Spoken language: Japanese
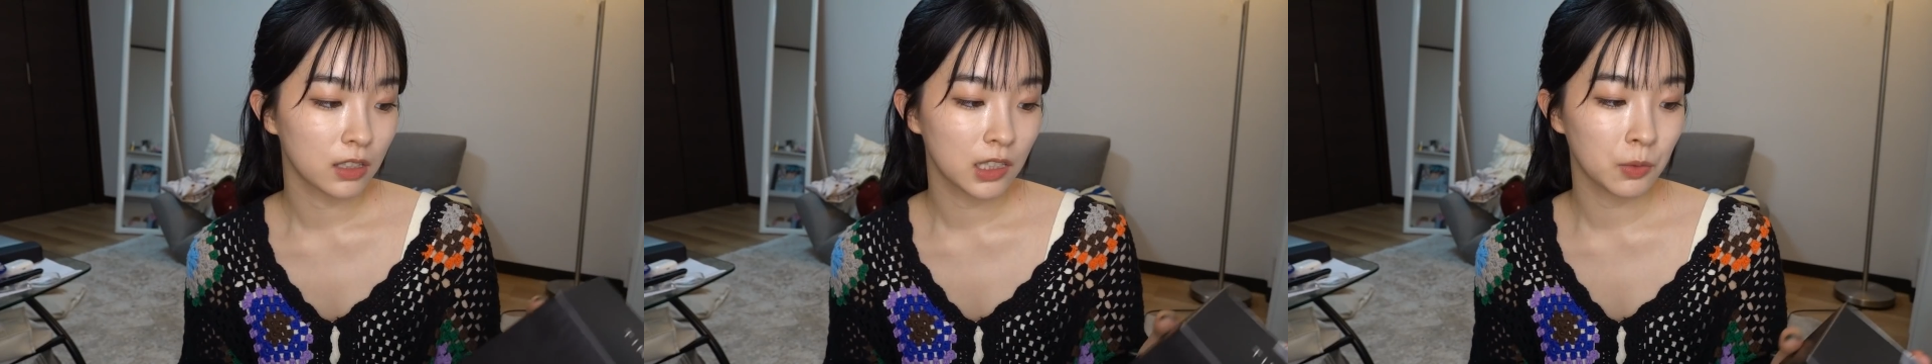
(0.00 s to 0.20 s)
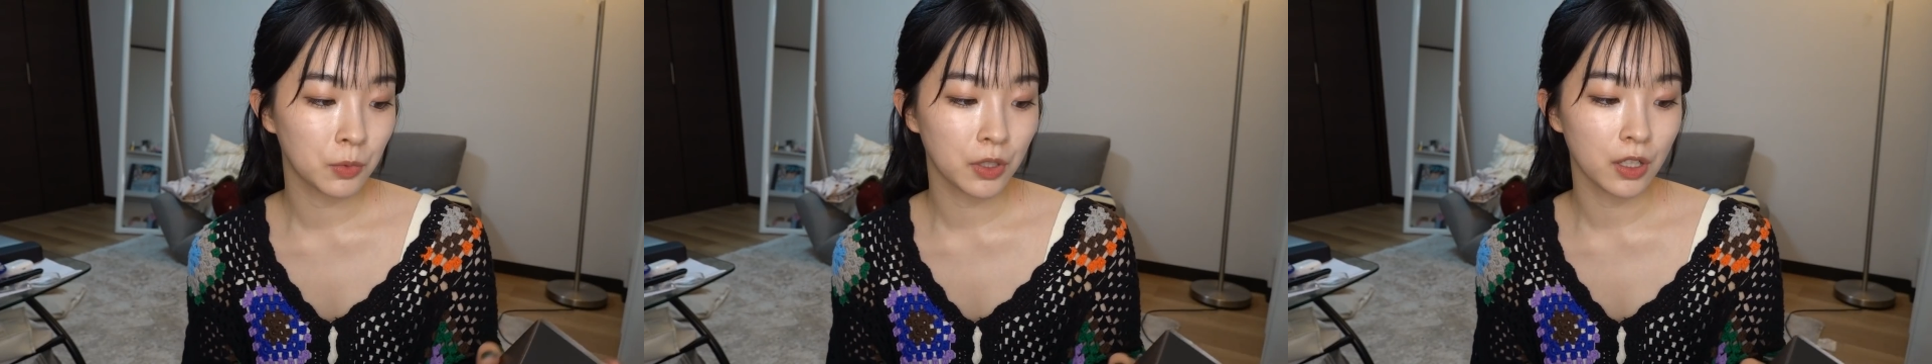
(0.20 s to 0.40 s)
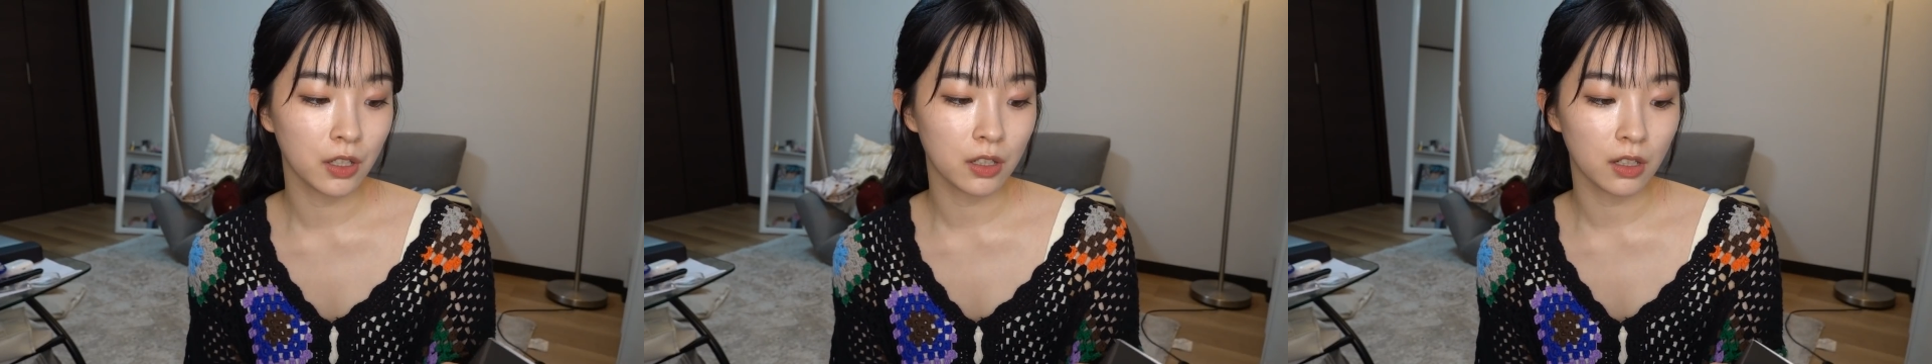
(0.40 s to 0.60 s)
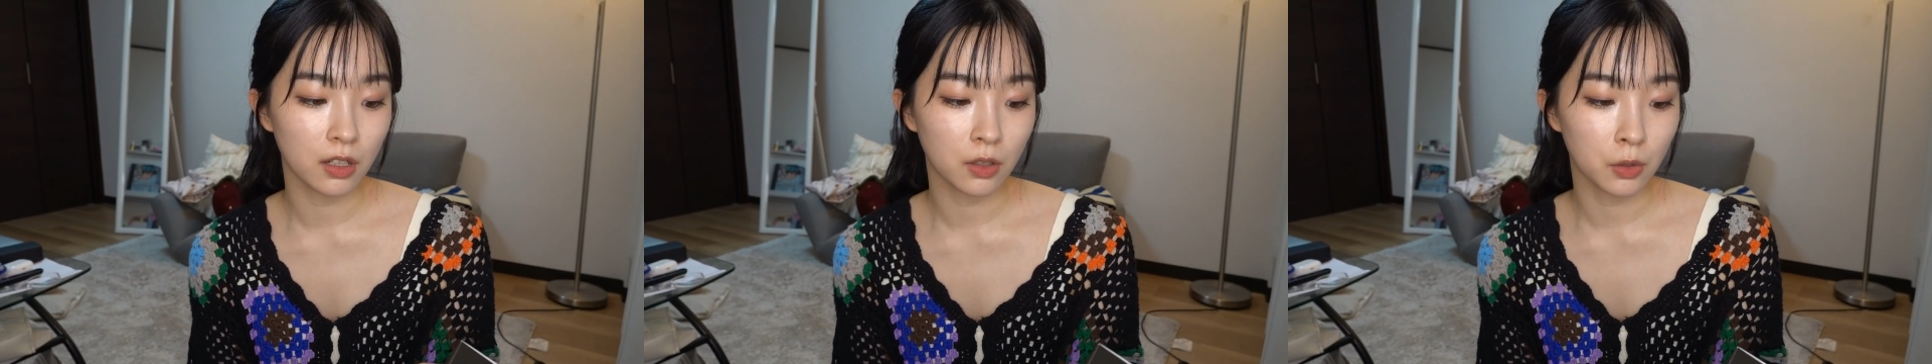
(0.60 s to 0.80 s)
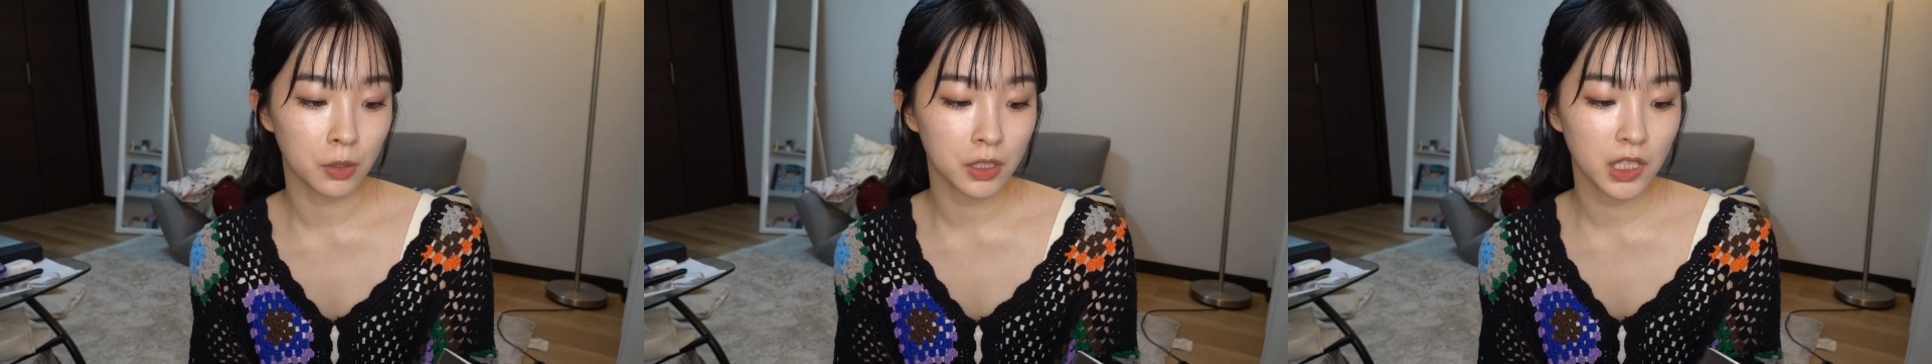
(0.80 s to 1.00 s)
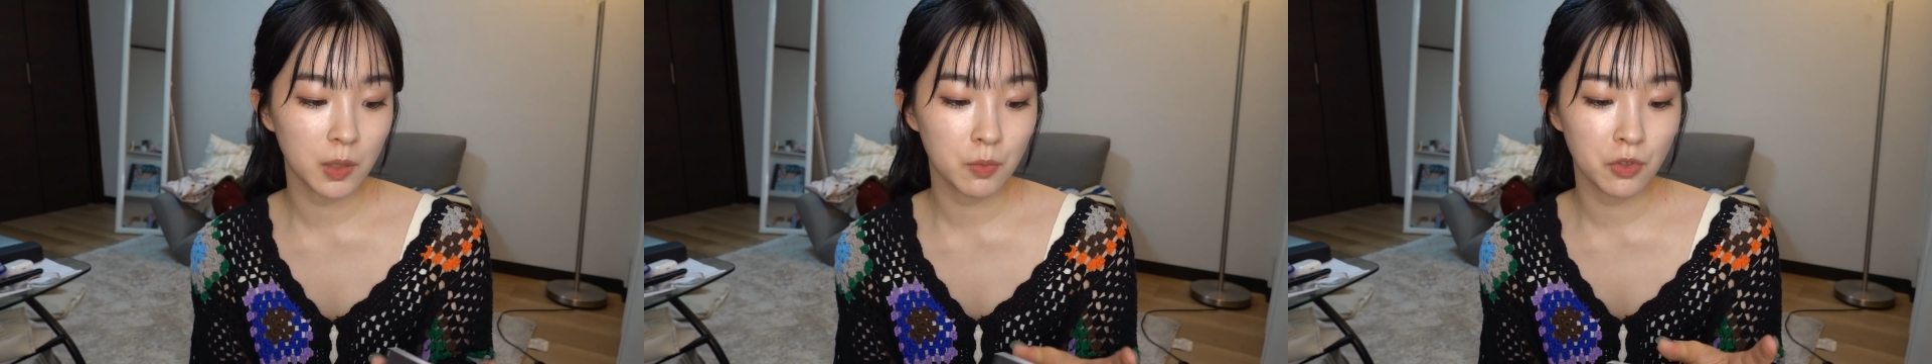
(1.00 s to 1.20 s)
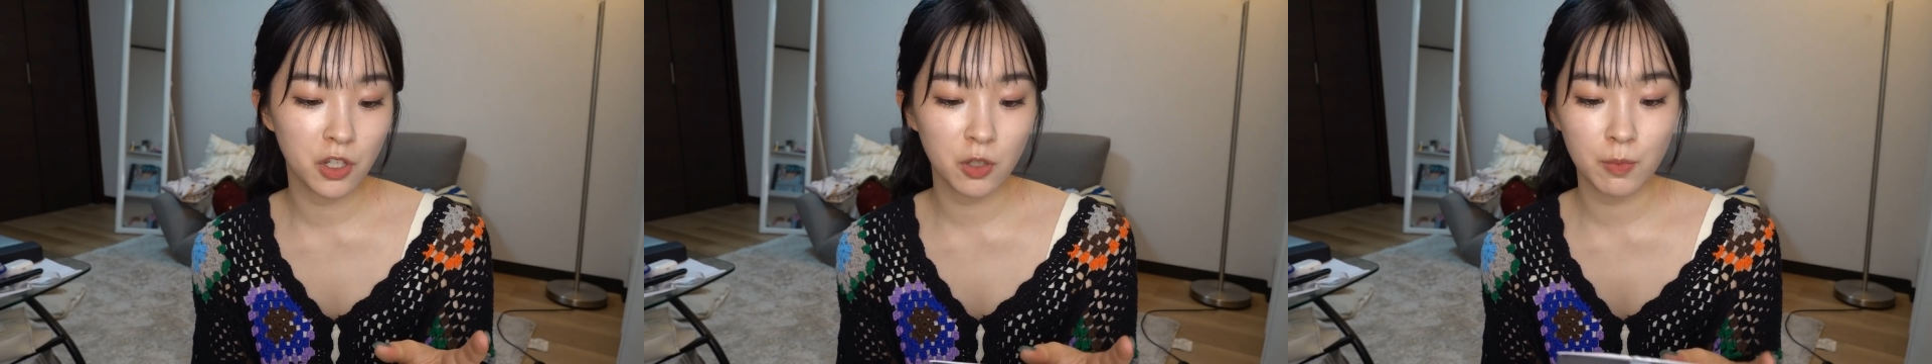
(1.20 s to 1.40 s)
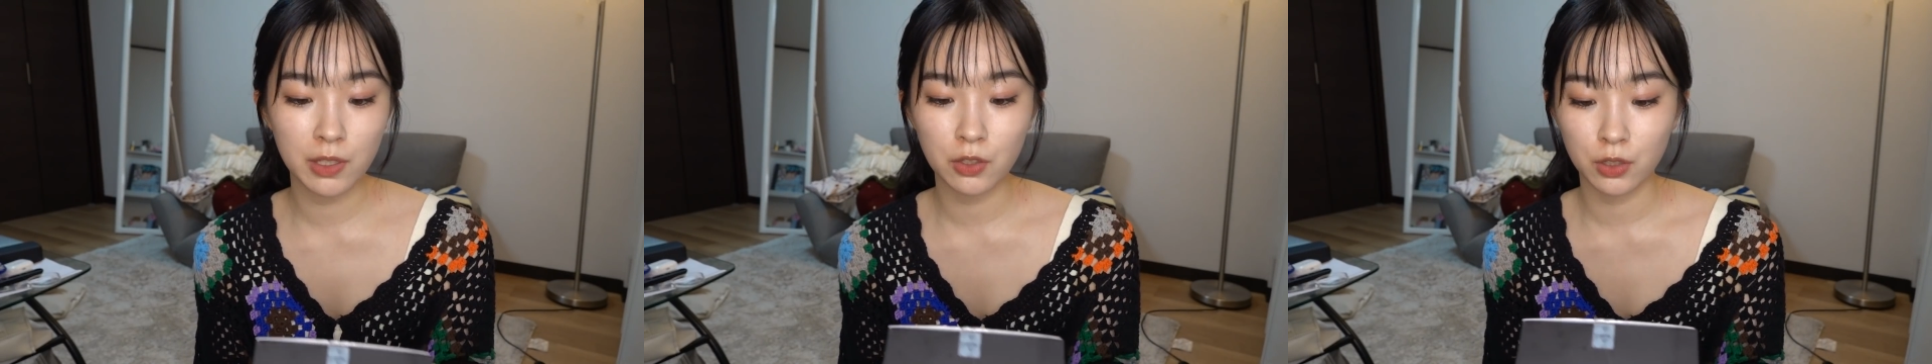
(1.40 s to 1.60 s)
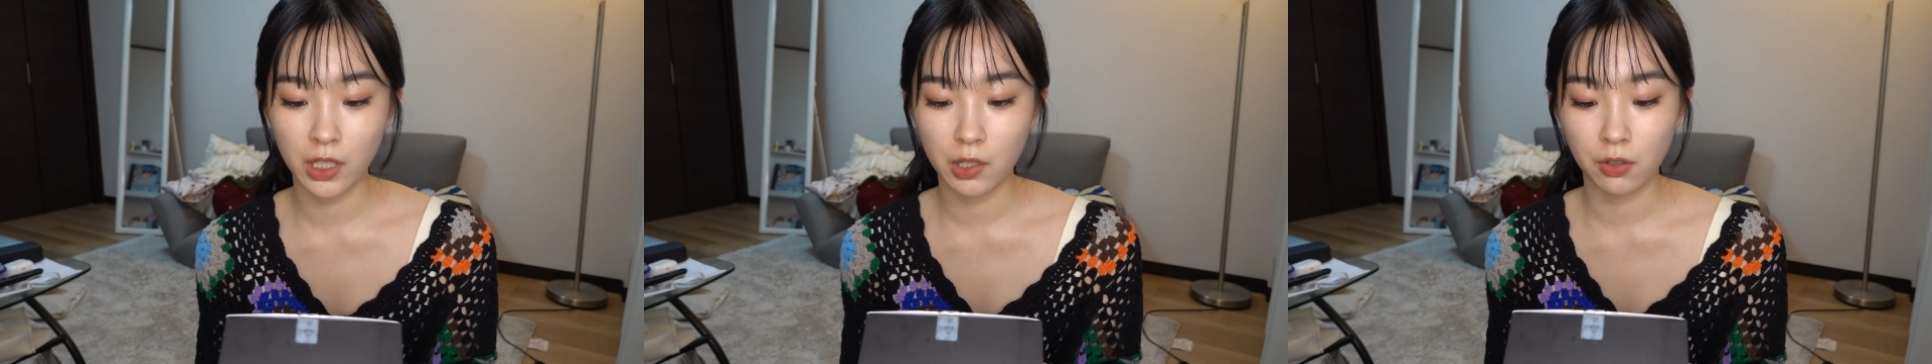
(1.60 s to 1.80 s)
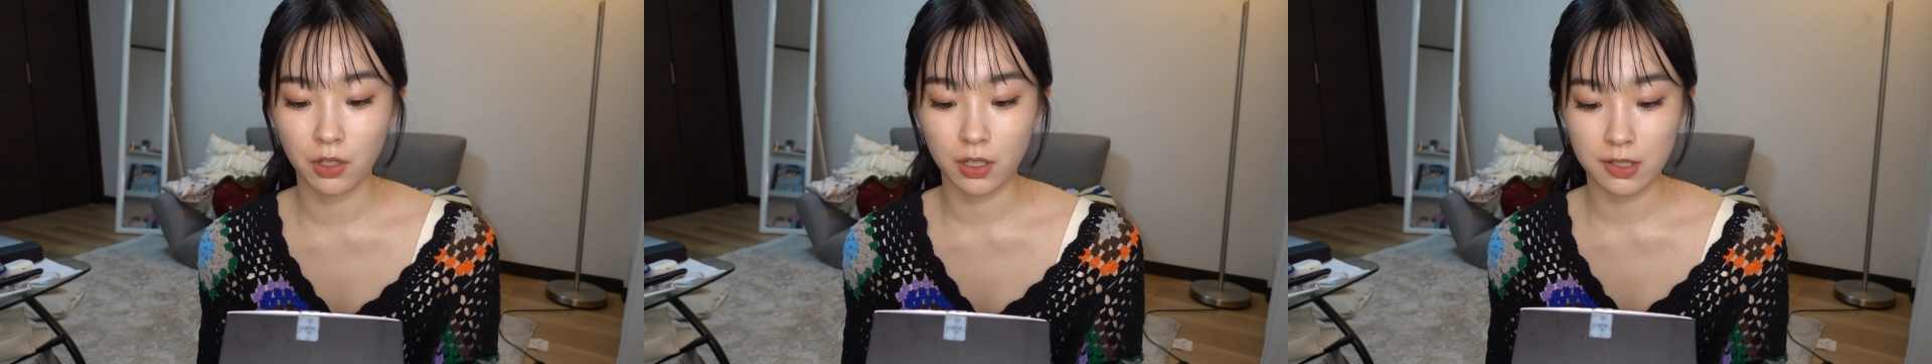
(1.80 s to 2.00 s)
でもなんかこれでむくみ取れ
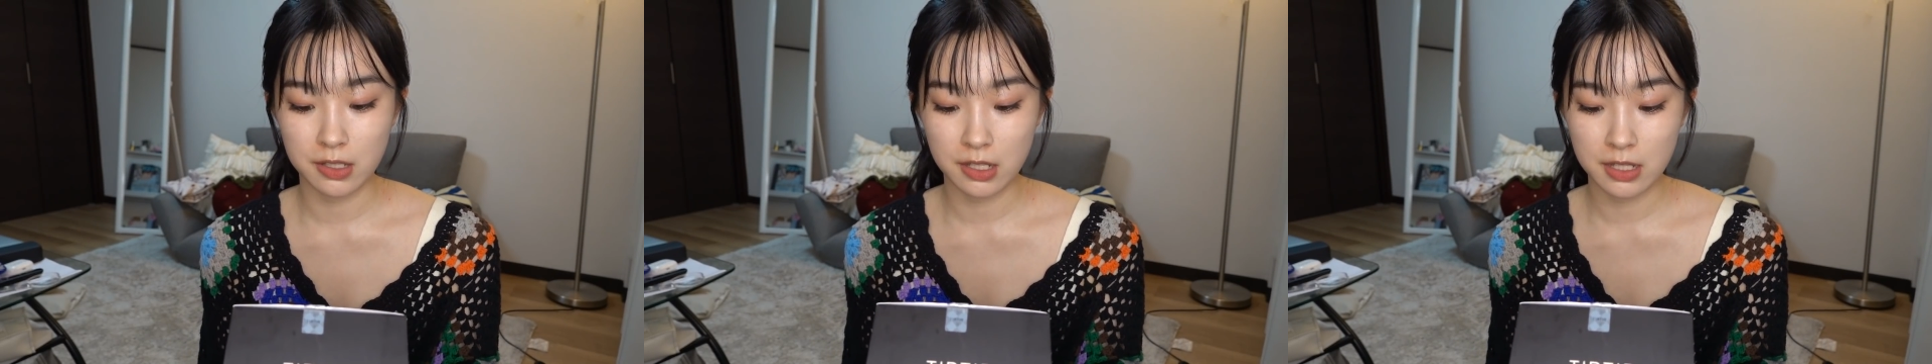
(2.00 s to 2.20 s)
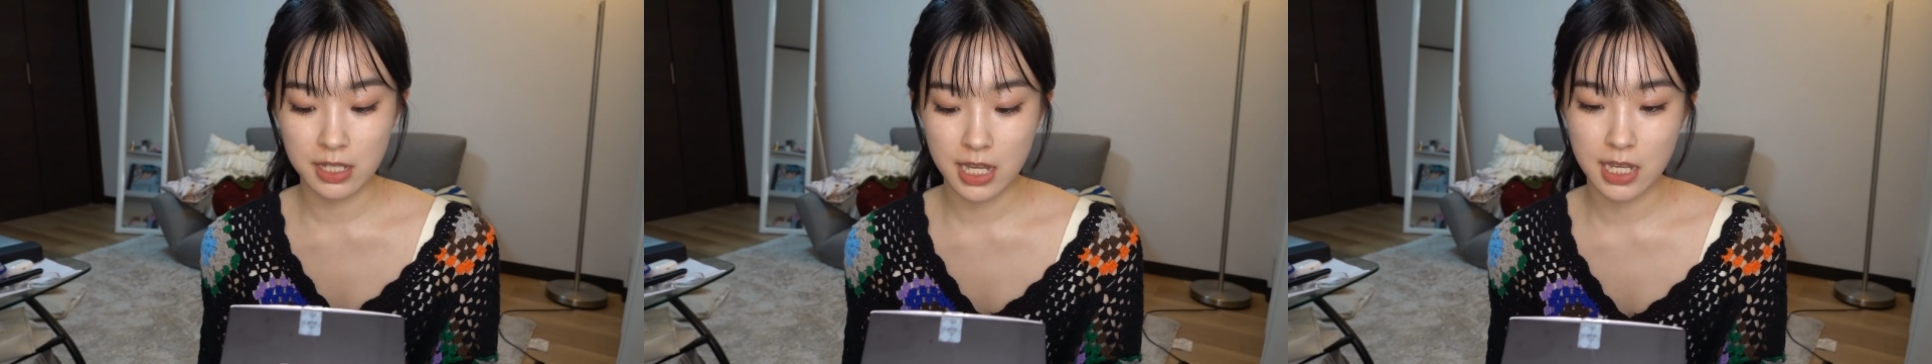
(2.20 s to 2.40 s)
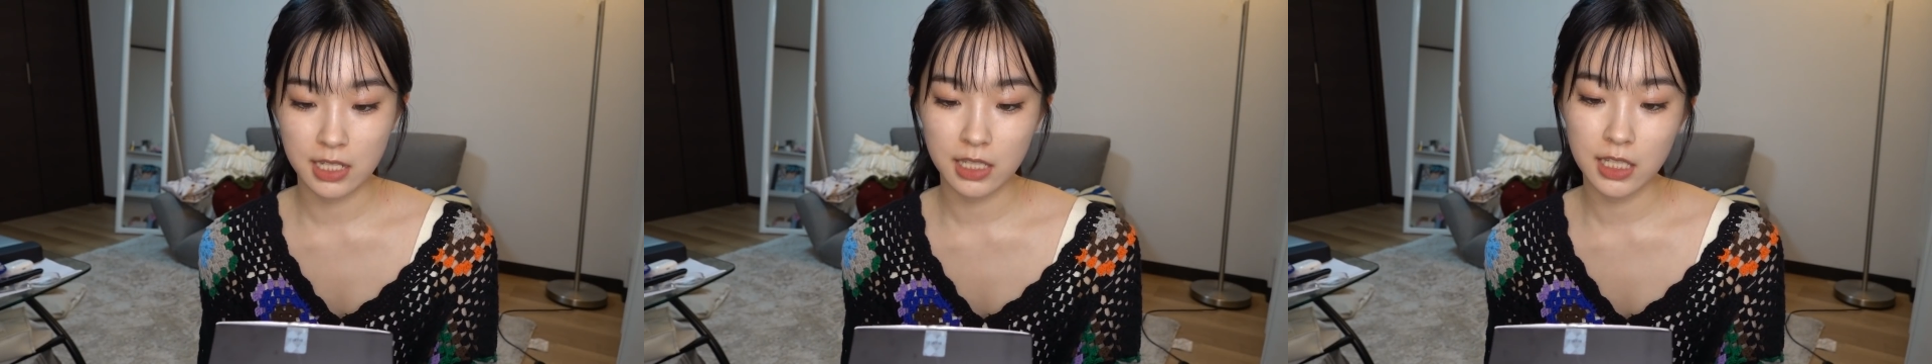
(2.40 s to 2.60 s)
るなら全然